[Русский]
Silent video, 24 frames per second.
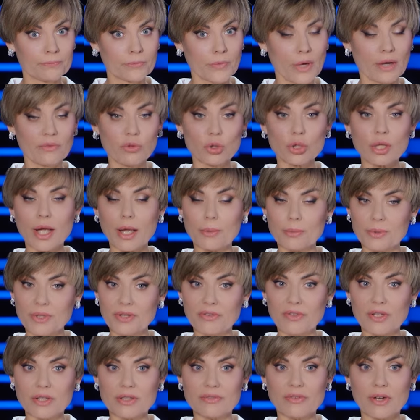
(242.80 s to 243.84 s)
а вот
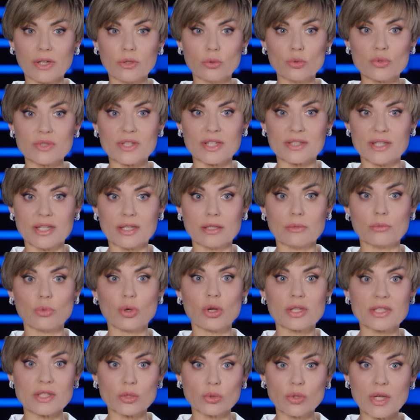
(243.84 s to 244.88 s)
объявить войну соседнему
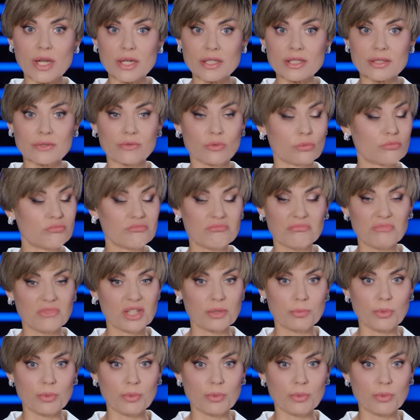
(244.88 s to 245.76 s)
государству не